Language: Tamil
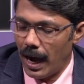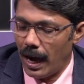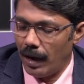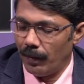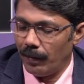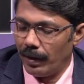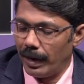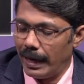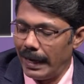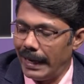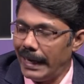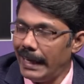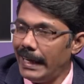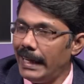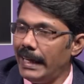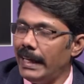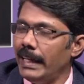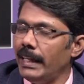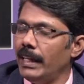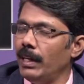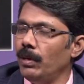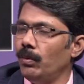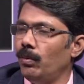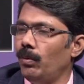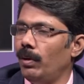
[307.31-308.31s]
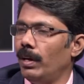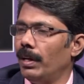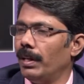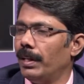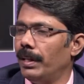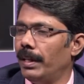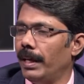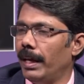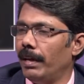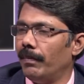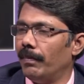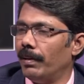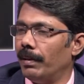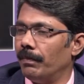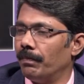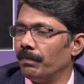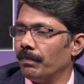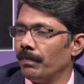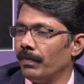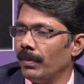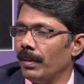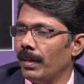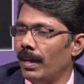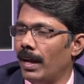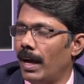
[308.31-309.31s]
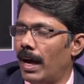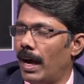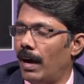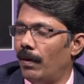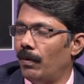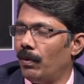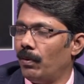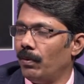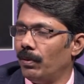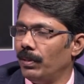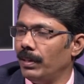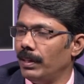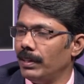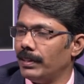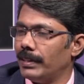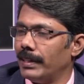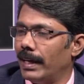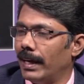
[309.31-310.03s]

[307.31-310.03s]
அவர் நீதி உள்ள தேவன் அவர் வந்து